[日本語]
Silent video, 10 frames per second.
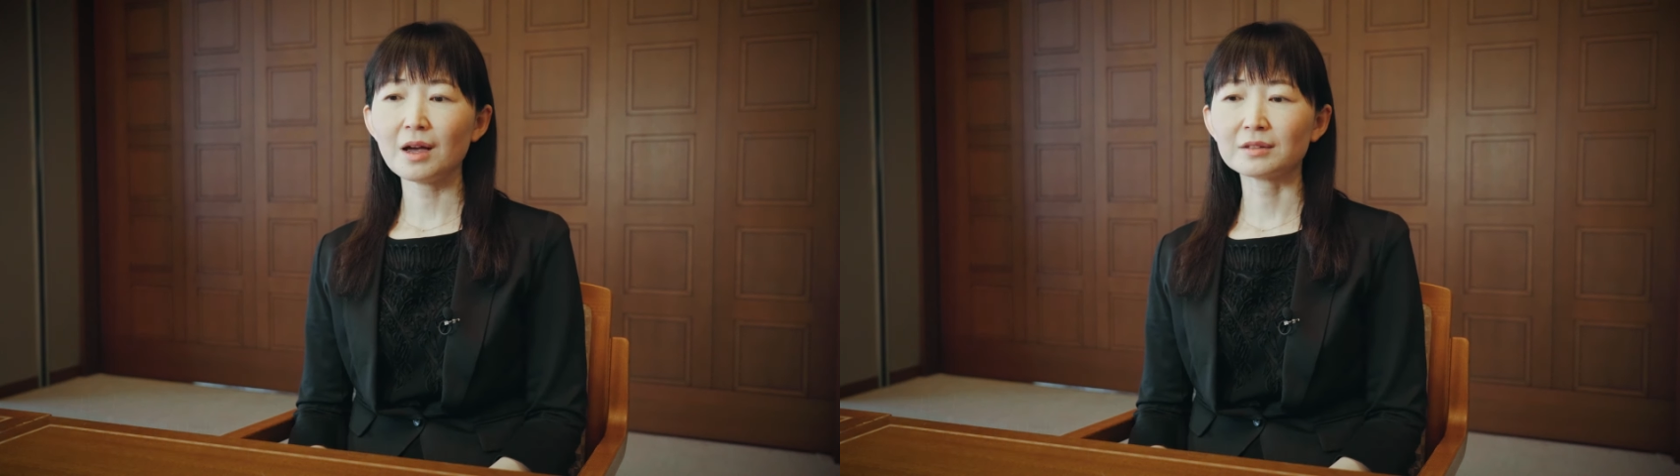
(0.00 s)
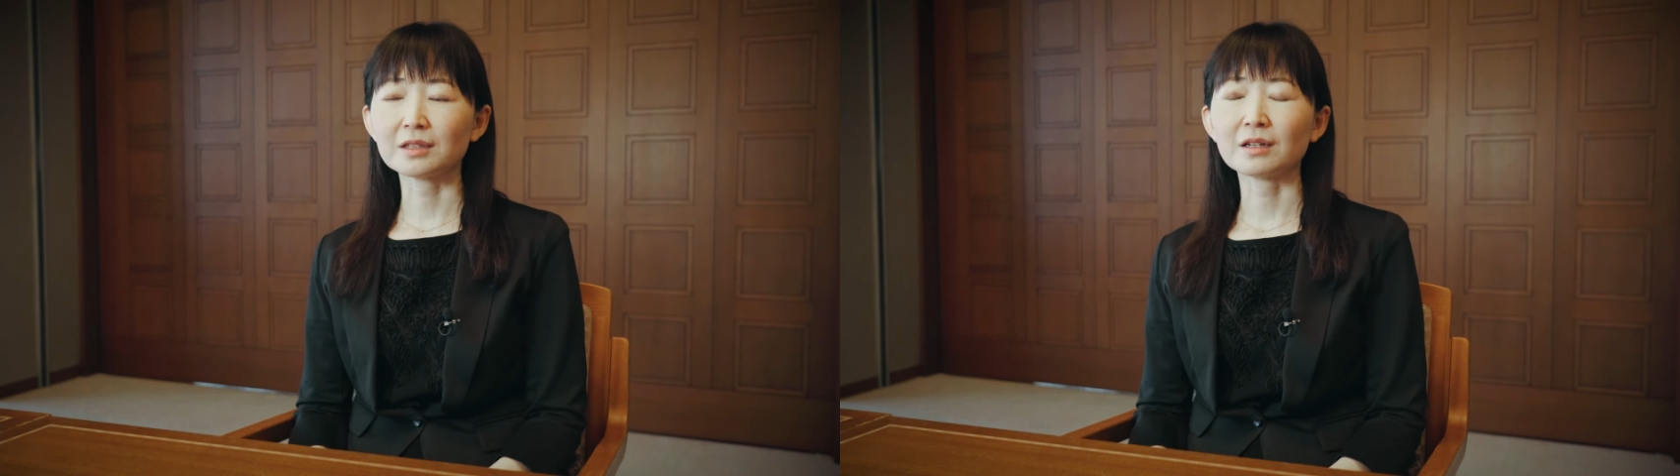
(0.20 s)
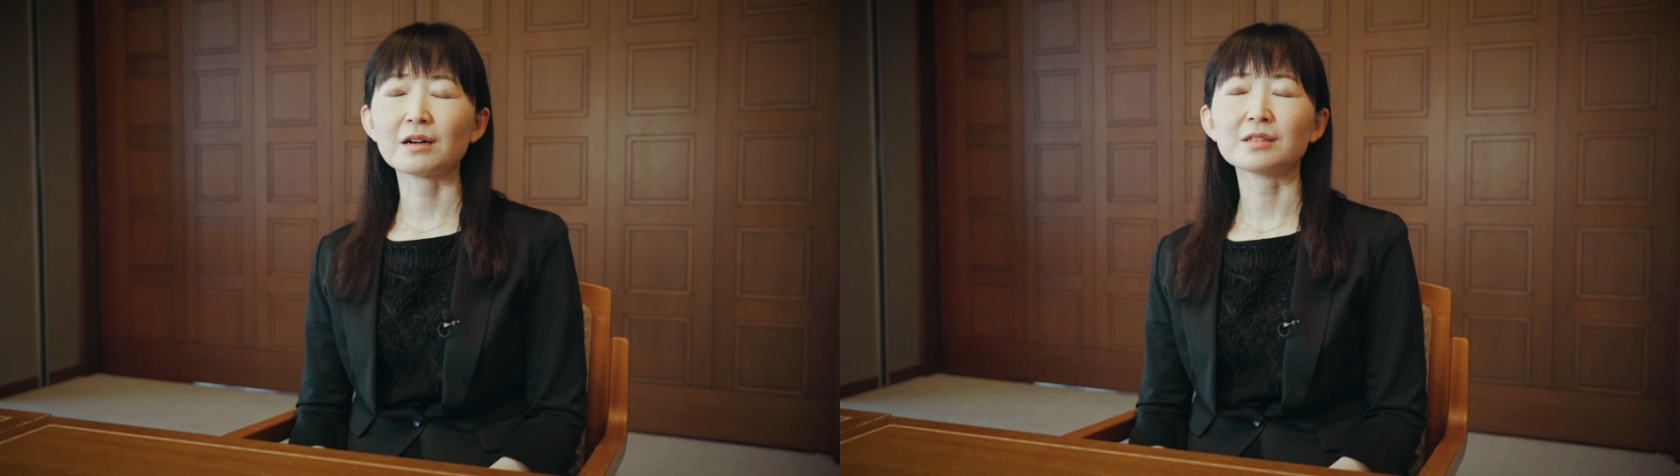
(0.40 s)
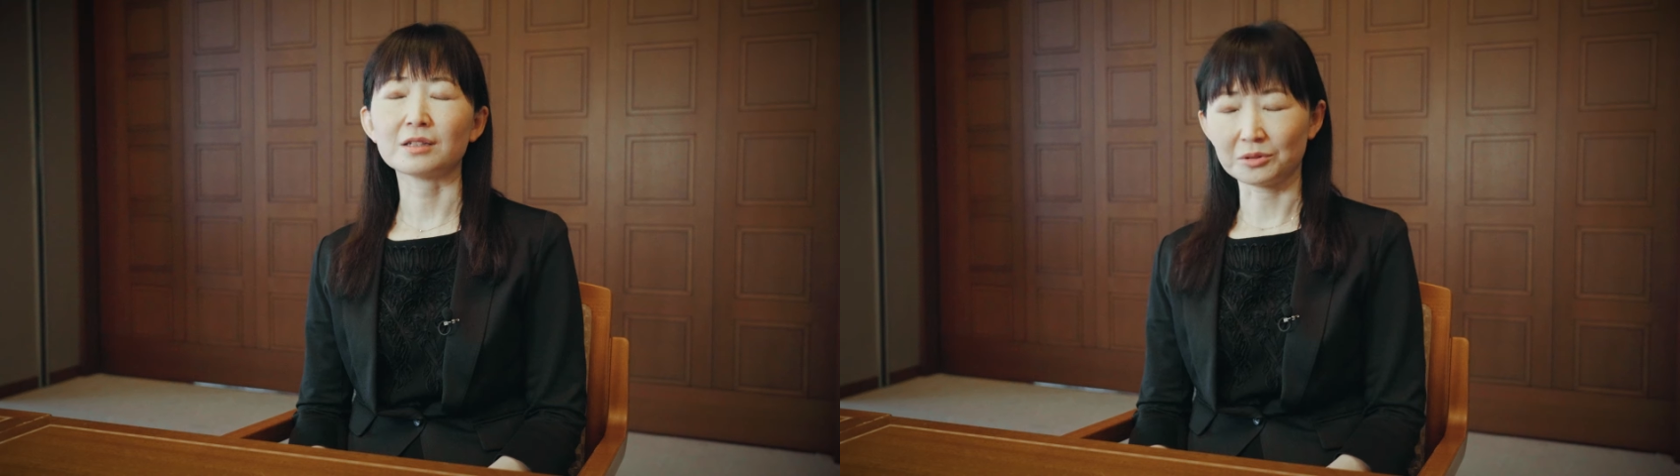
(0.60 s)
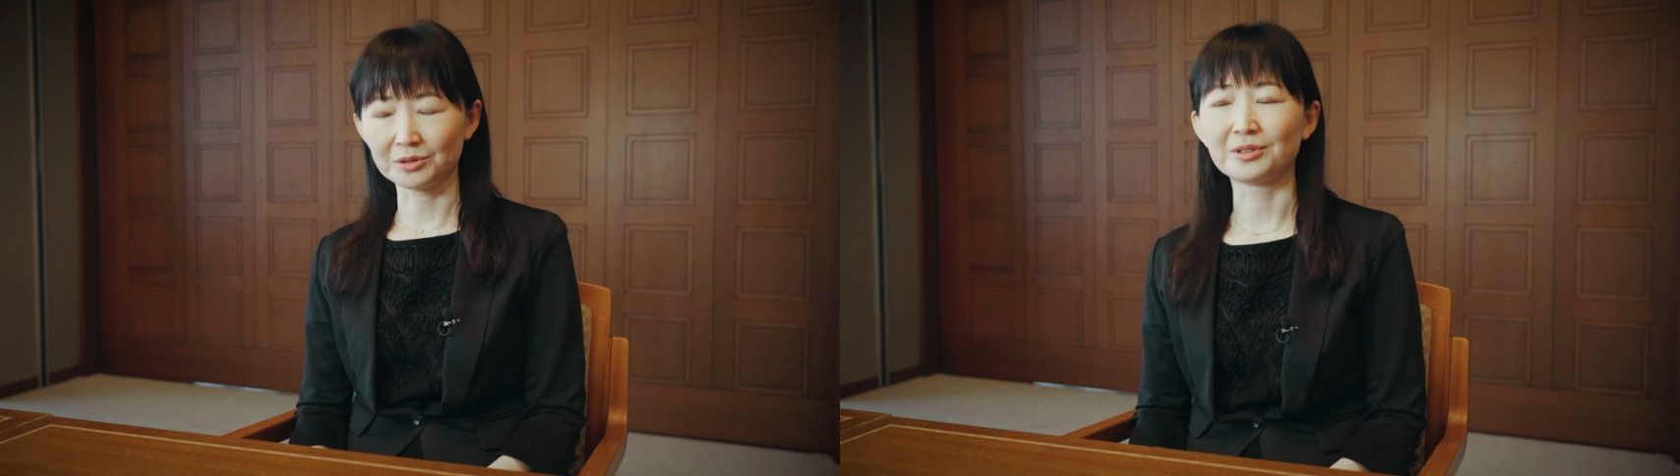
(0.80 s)
温かさ
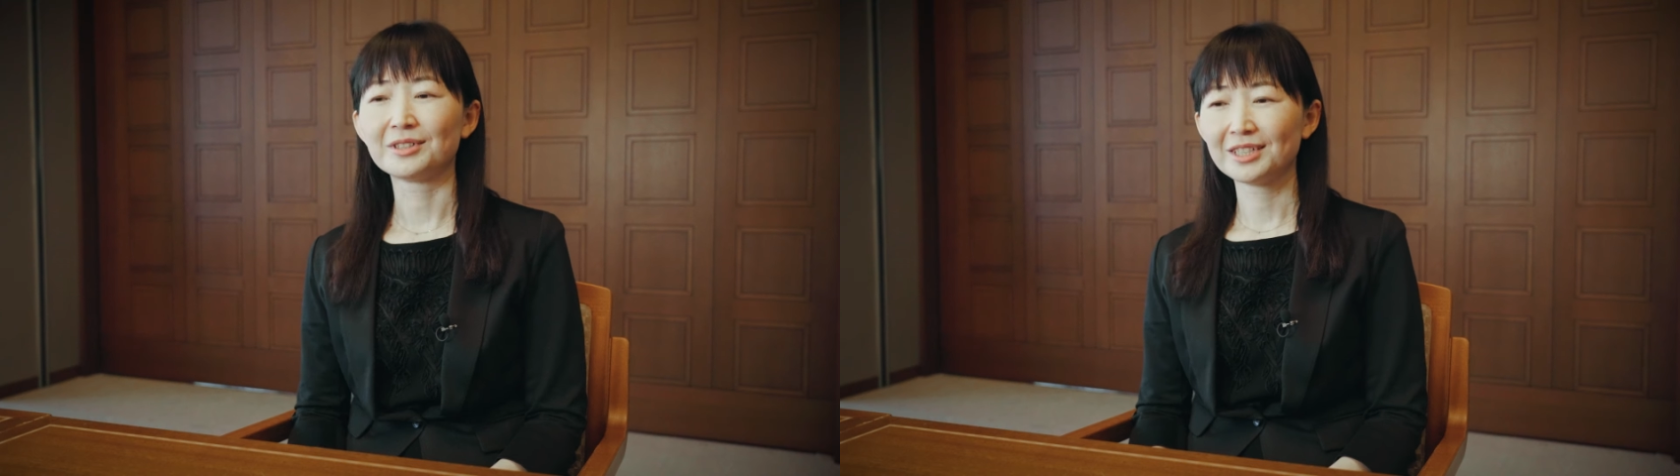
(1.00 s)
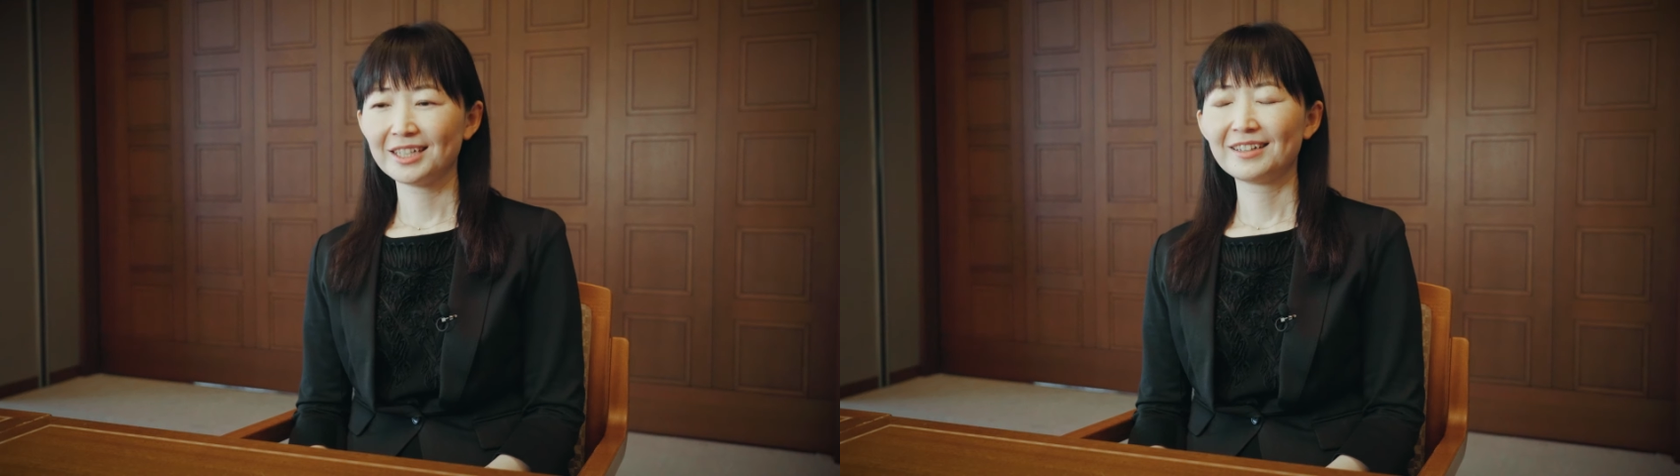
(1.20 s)
と